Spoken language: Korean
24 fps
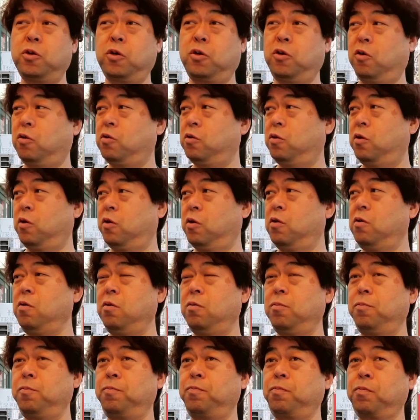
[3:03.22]
적이 없거든요.
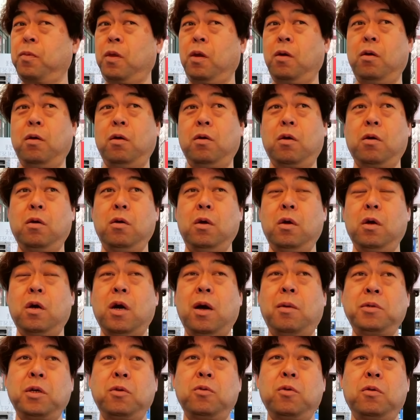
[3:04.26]

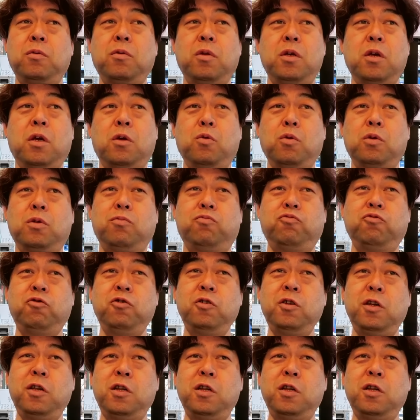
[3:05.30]
깜짝 놀랐어요. 이게 도대체 무슨